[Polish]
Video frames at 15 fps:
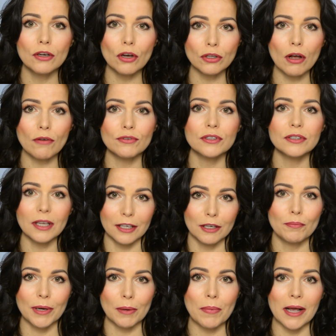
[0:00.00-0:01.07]
gotowy
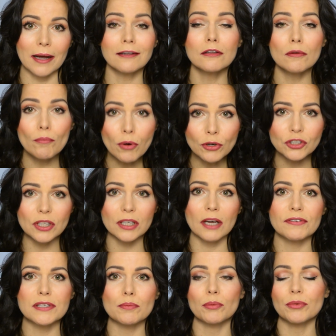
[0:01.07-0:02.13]
taki preparat, bądź tak
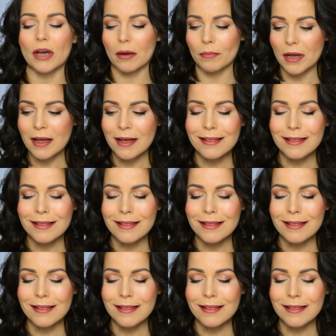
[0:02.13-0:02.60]
jak wspomniałam,